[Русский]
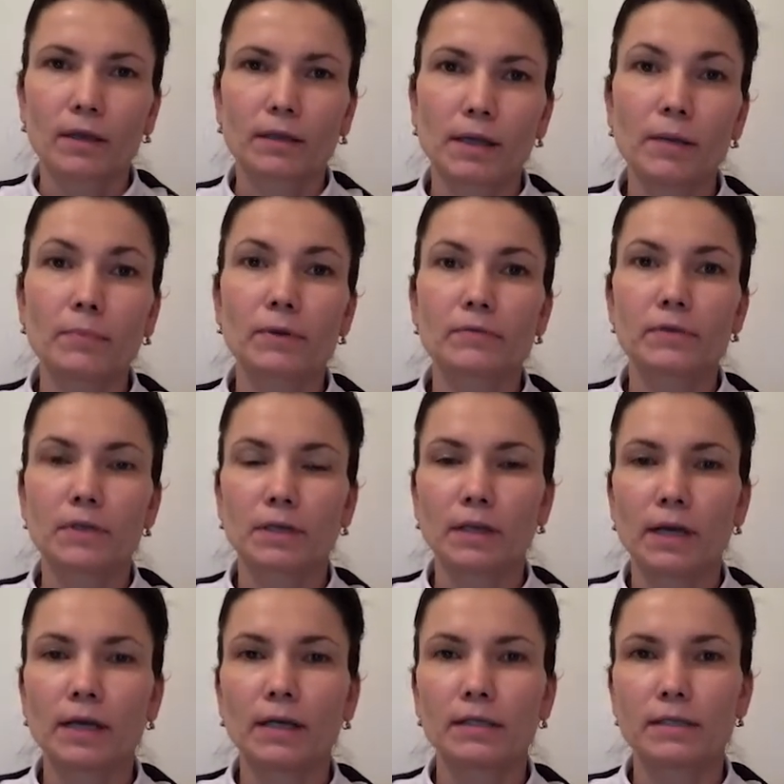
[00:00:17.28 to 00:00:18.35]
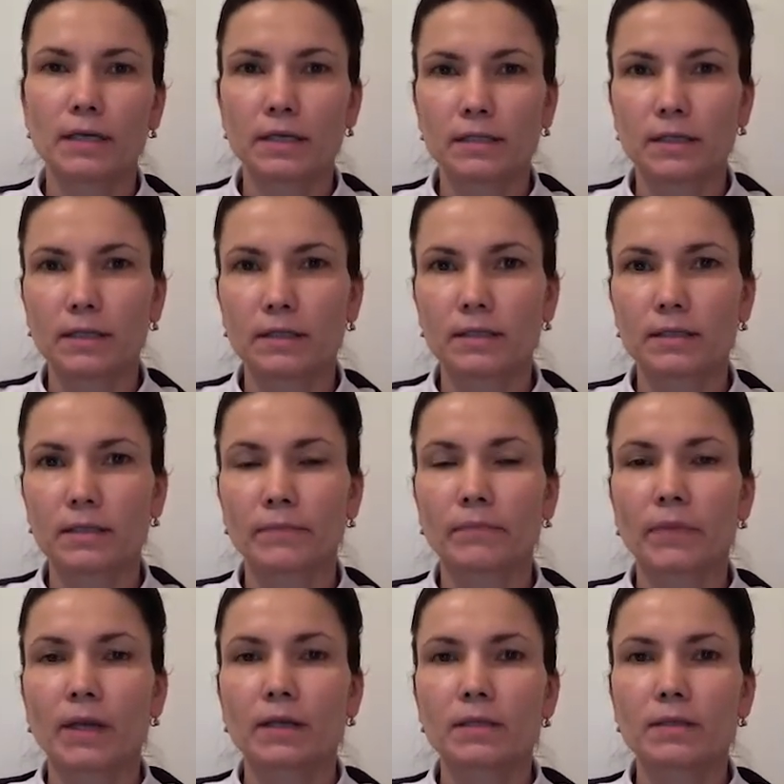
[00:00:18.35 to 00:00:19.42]
для профессиональной деятельности.
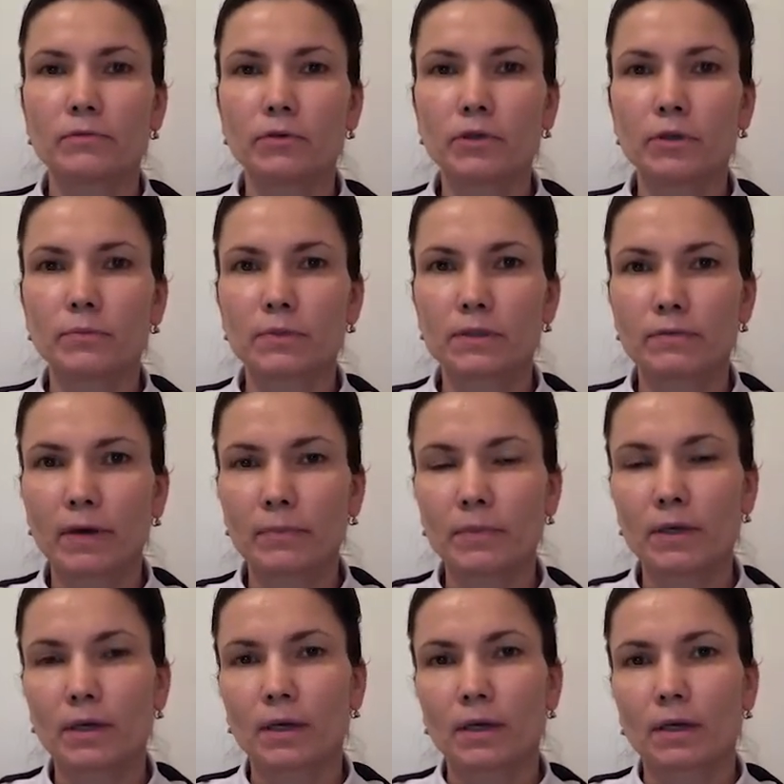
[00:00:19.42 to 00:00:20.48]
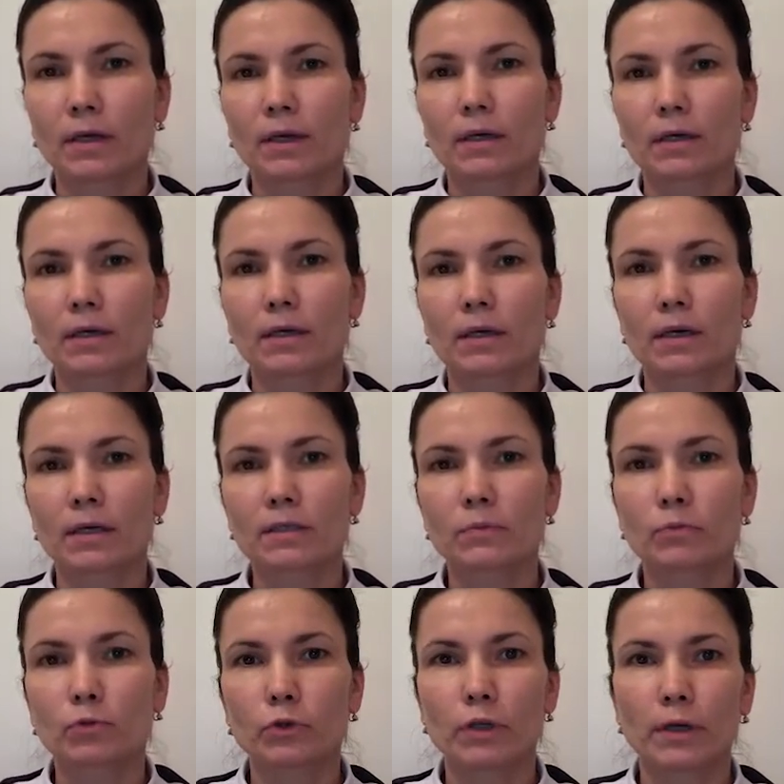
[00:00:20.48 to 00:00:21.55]
Сегодня мы с вами э,
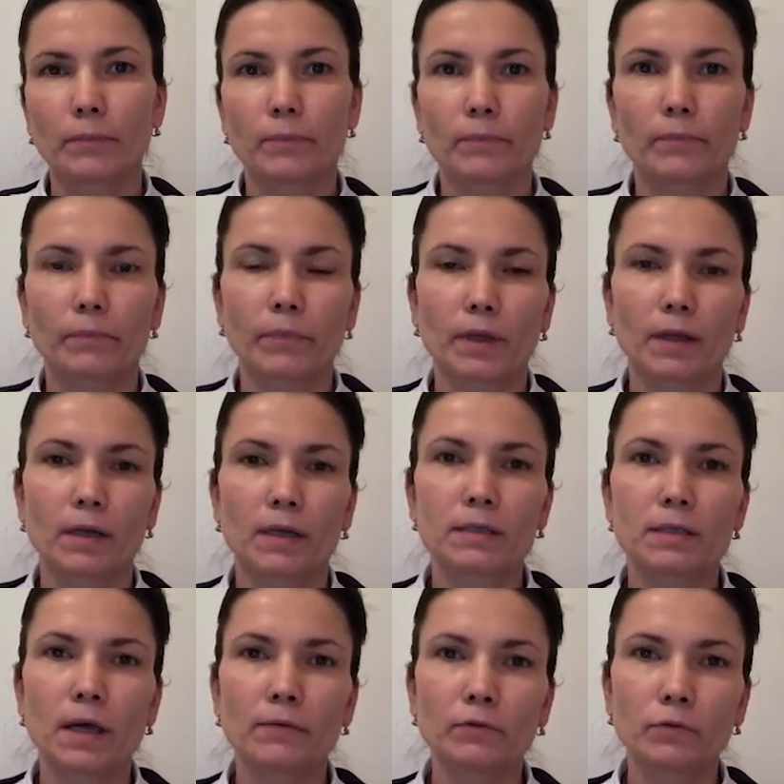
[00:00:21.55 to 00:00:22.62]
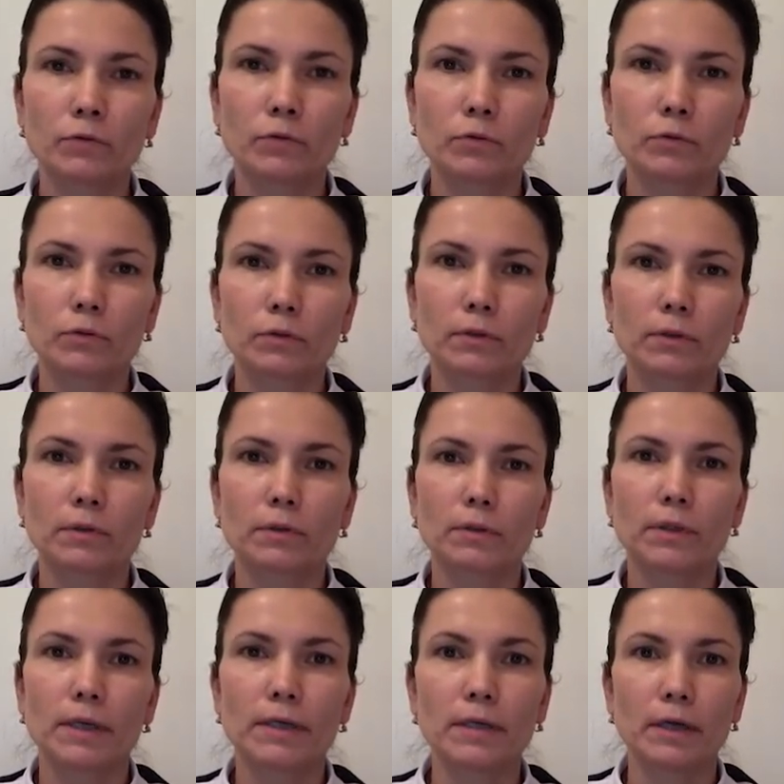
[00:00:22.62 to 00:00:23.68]
рассмотрим основную
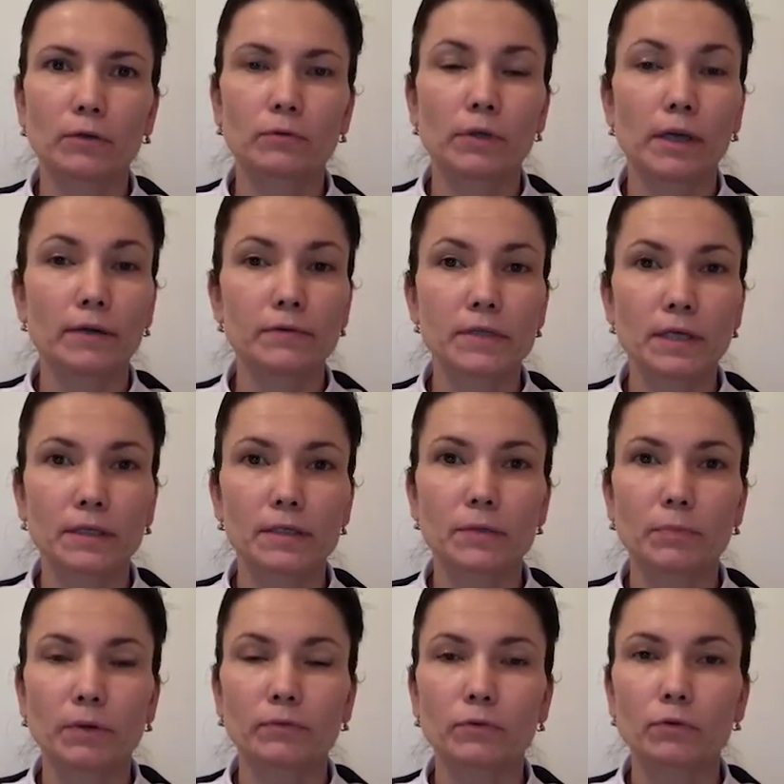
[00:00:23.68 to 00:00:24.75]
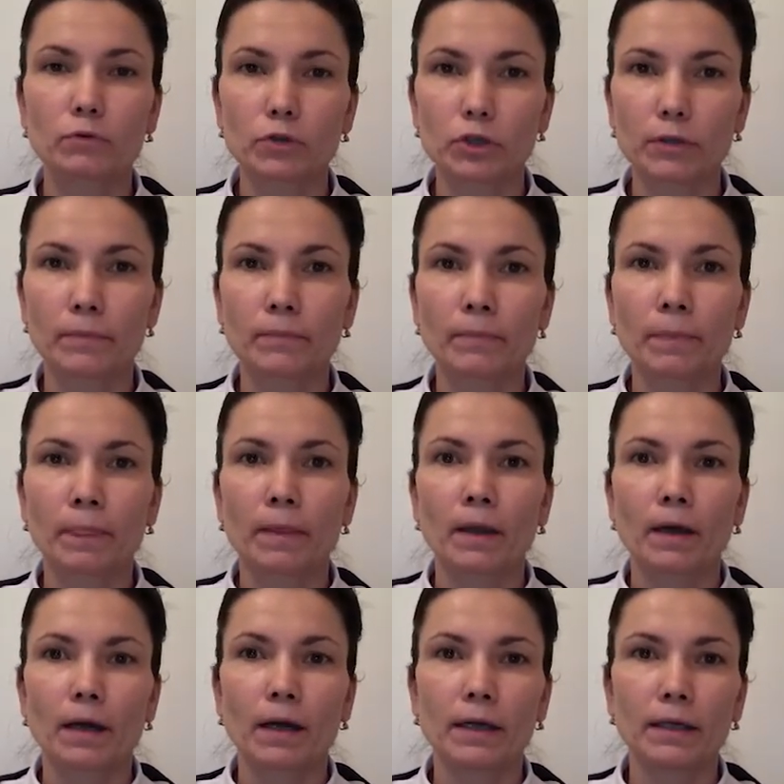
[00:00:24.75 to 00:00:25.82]
э, линейку для всех типов кожи,
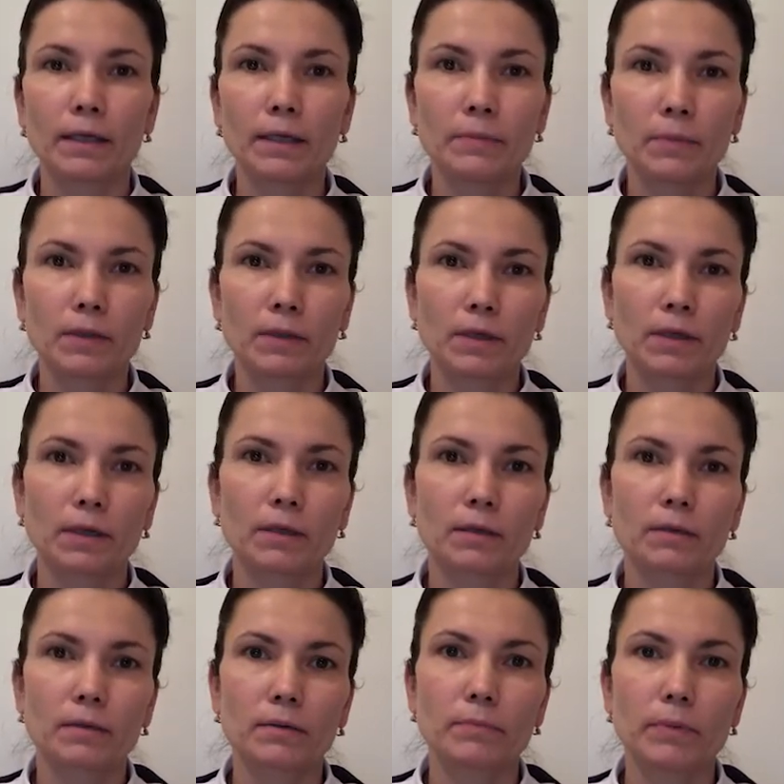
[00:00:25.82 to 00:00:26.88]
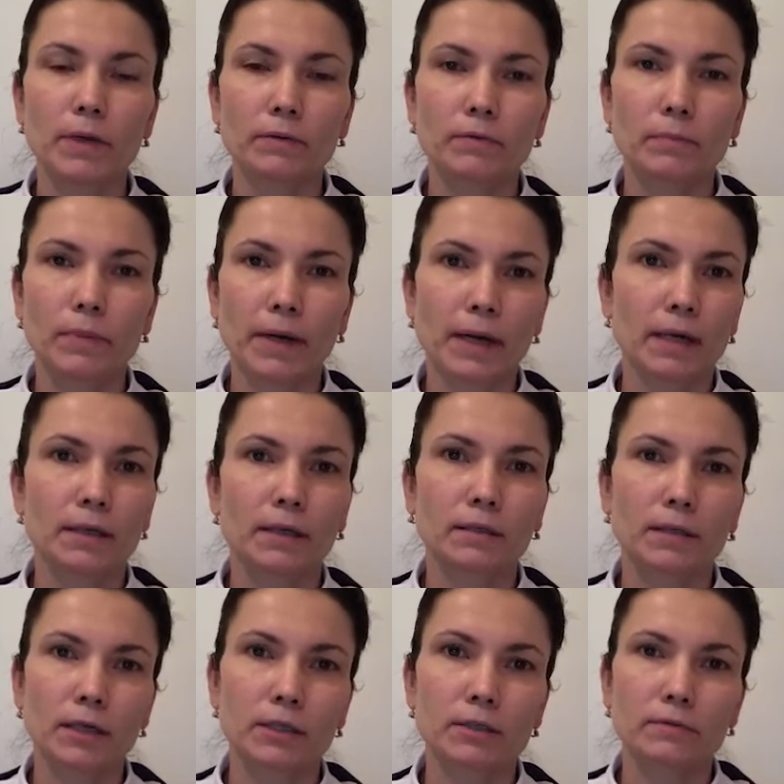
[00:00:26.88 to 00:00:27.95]
а именно первый
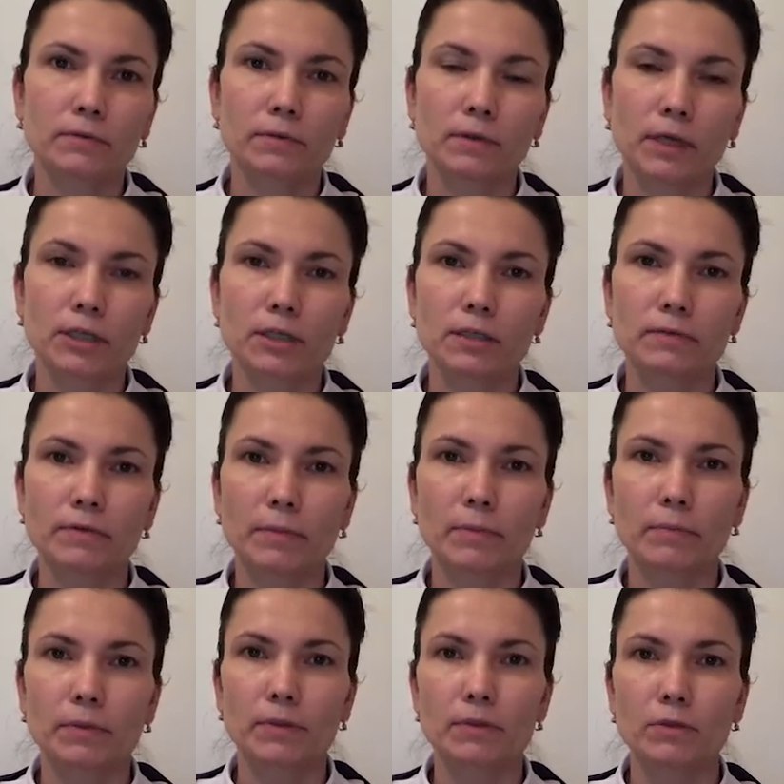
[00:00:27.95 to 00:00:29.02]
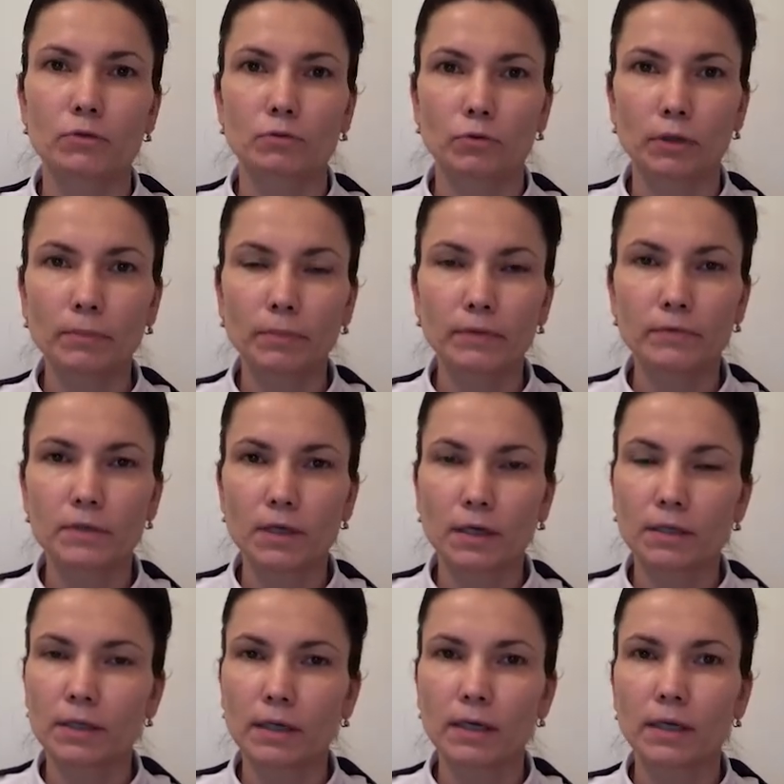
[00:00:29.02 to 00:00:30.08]
порядок нашего, нашей с вами процедуры
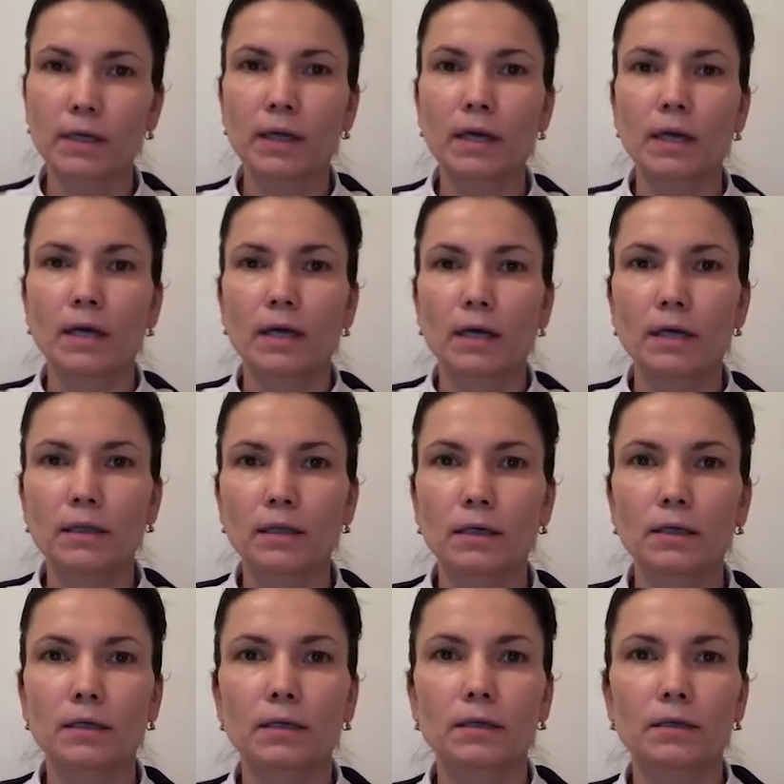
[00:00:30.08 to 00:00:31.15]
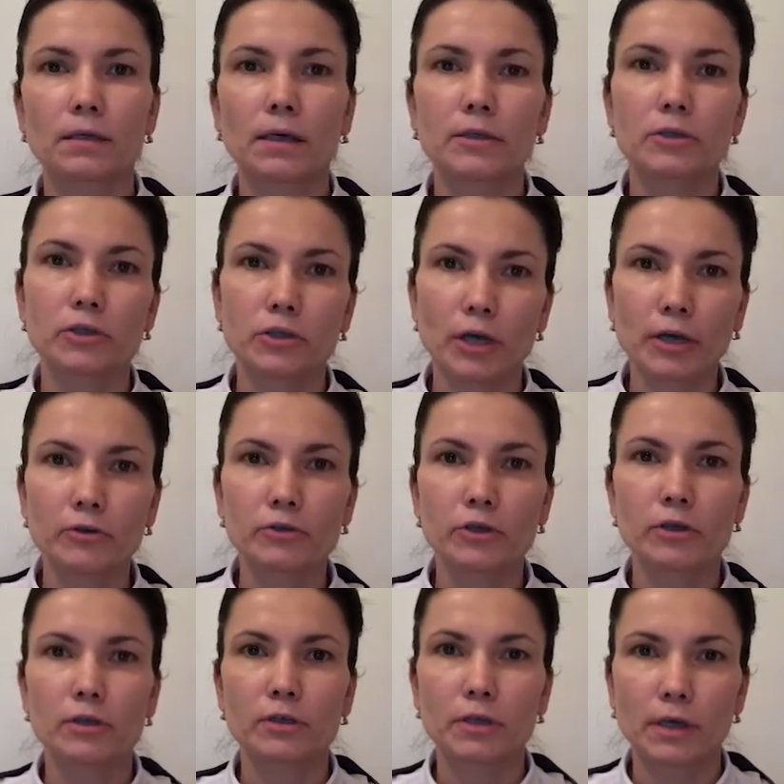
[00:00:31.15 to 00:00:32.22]
профессиональной – это
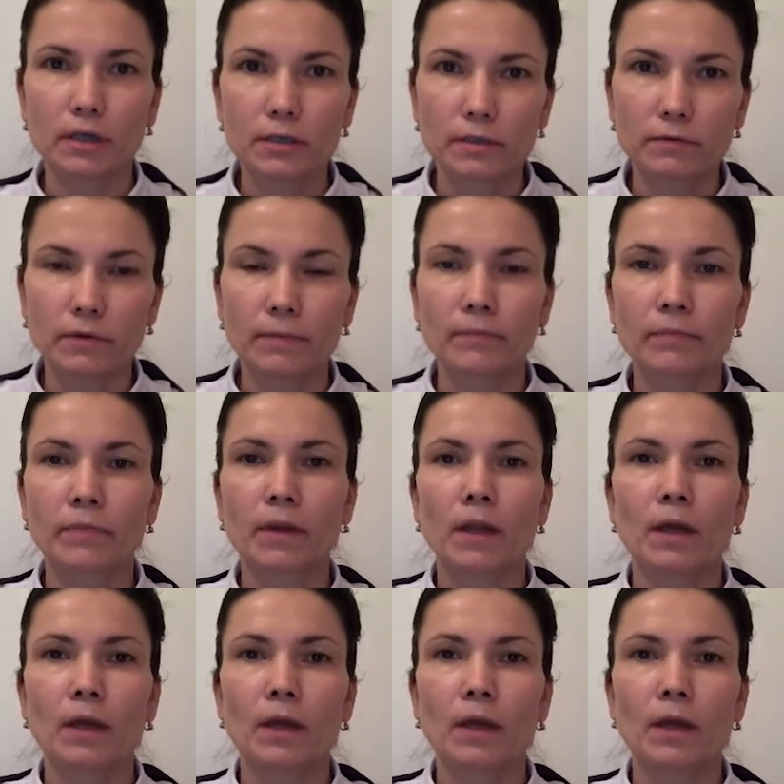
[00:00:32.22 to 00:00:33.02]
очищающие средства –